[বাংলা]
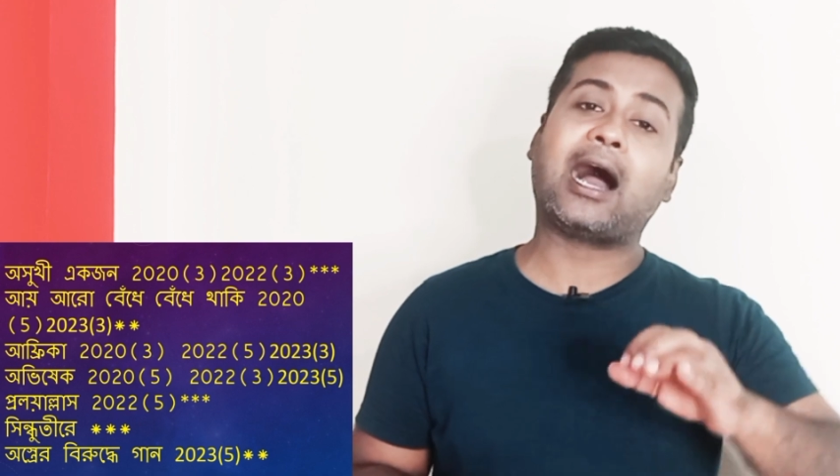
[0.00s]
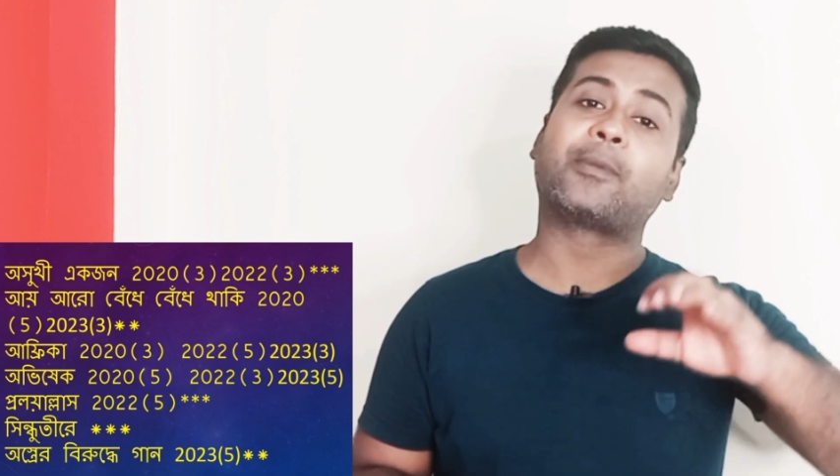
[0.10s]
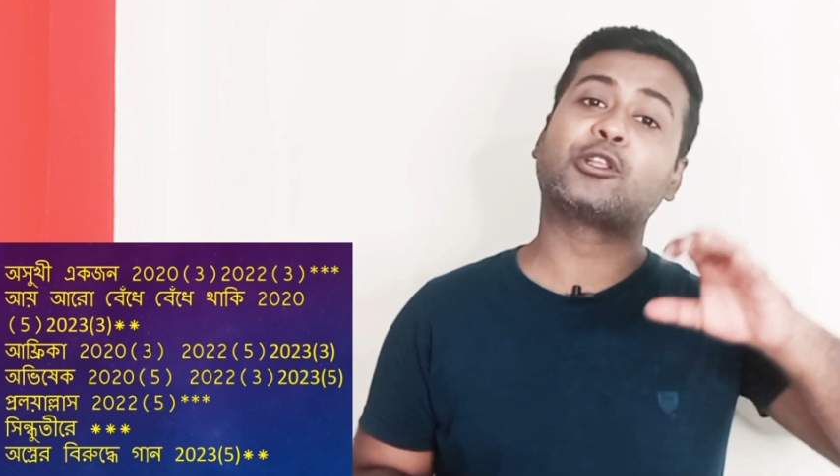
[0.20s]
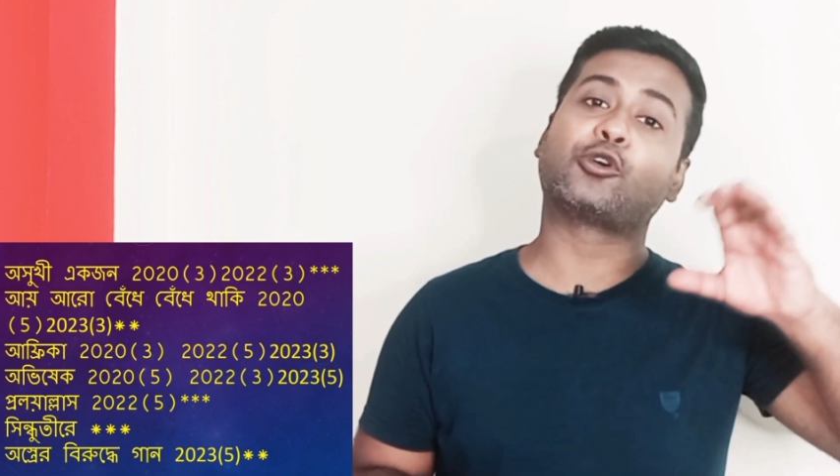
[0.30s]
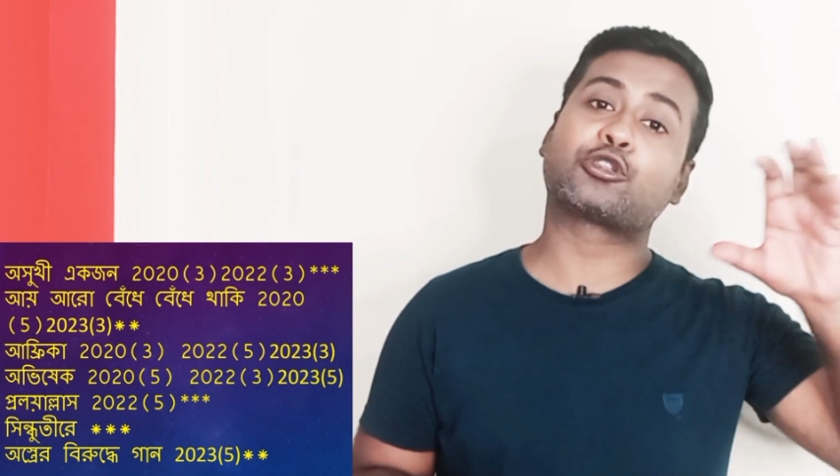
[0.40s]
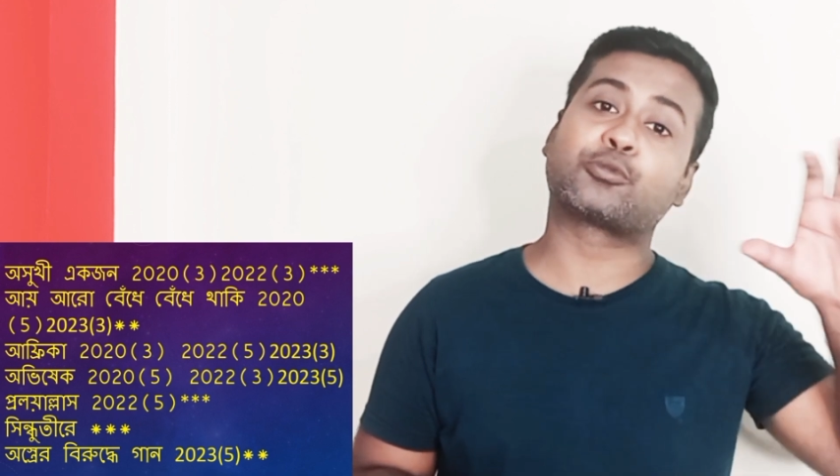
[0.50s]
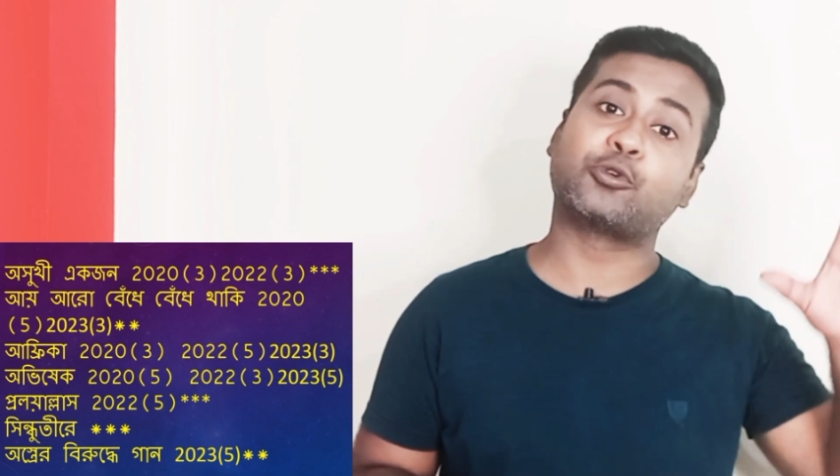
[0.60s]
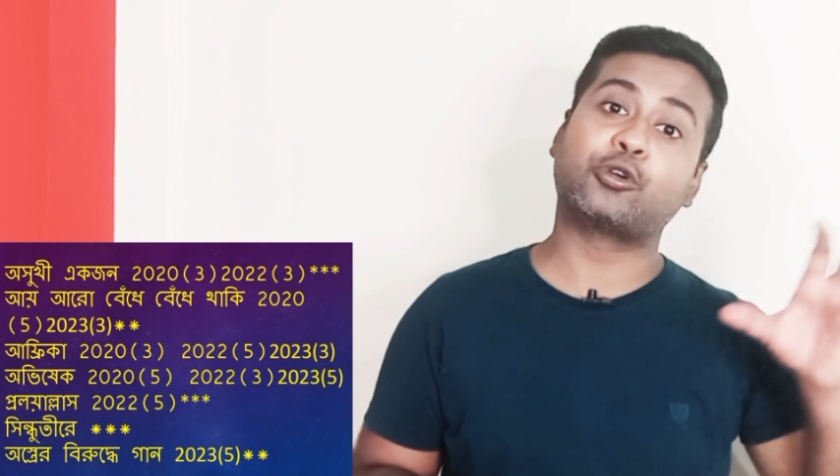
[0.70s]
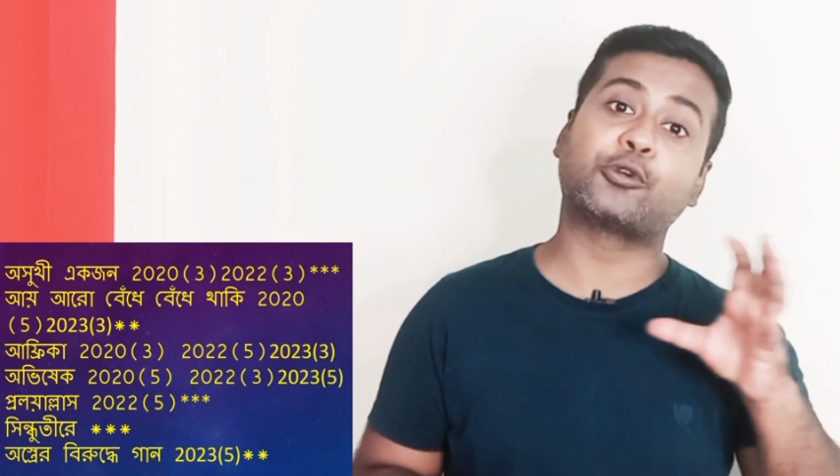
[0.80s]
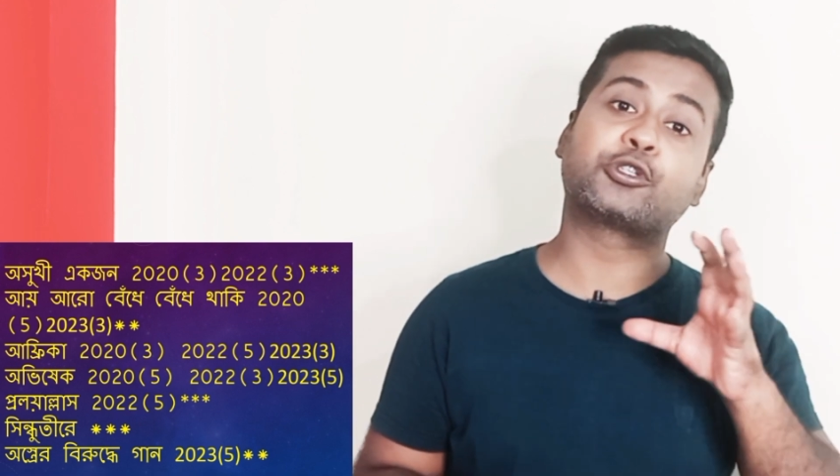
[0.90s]
আমরা দশ
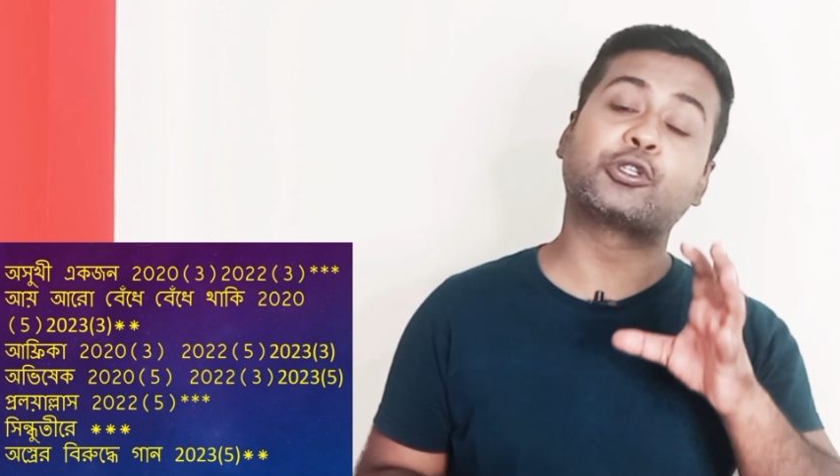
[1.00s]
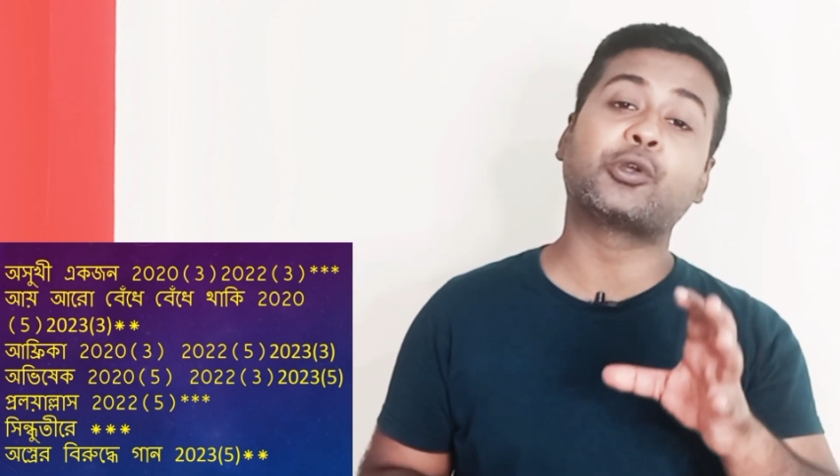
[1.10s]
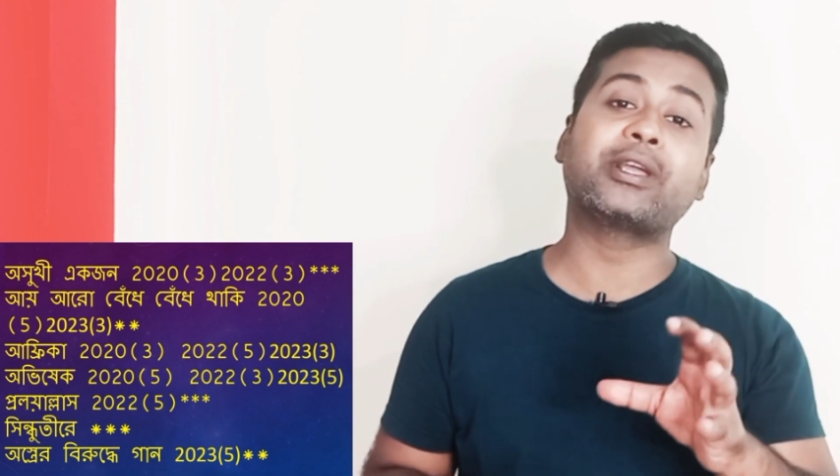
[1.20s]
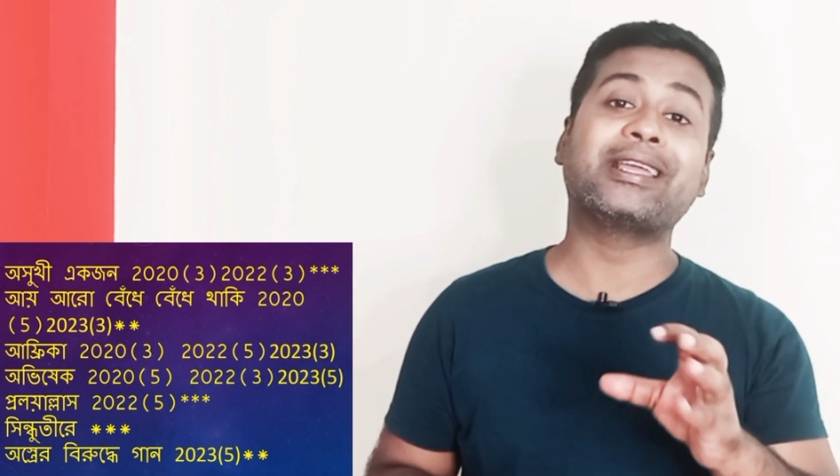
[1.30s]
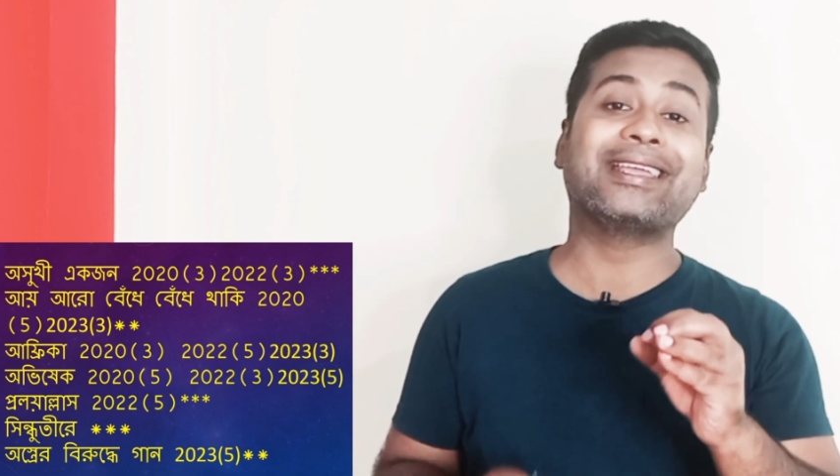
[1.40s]
পনেরো বছর ধরে